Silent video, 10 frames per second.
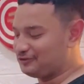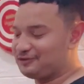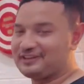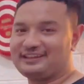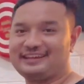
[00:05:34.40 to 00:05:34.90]
oh ya
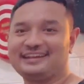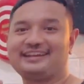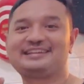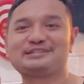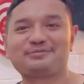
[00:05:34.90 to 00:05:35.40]
telur
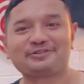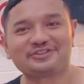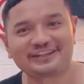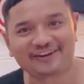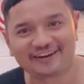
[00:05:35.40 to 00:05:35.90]
ini
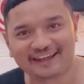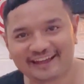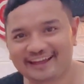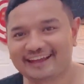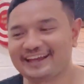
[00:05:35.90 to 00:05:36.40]
disponsori
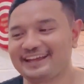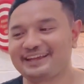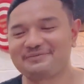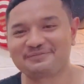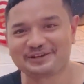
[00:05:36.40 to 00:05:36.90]
oleh
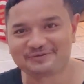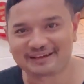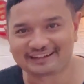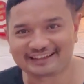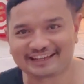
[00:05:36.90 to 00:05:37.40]

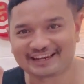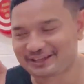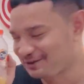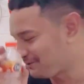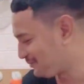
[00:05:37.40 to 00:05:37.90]
minuman
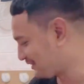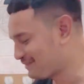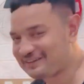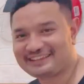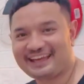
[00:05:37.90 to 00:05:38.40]
Cleo
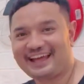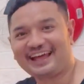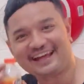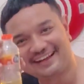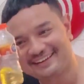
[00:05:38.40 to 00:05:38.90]
tempatnya
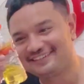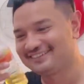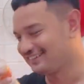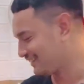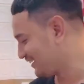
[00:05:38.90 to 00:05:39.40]

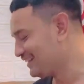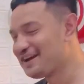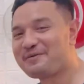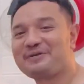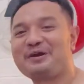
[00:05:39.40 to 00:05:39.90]
eh uh,
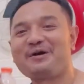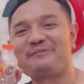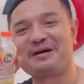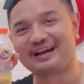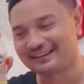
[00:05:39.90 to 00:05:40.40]

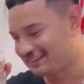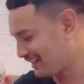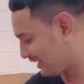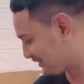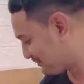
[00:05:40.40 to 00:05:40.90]
mewah banget
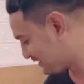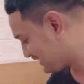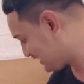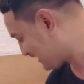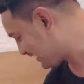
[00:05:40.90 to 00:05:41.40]
ya
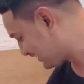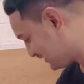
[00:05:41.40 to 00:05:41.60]
tempatnya ya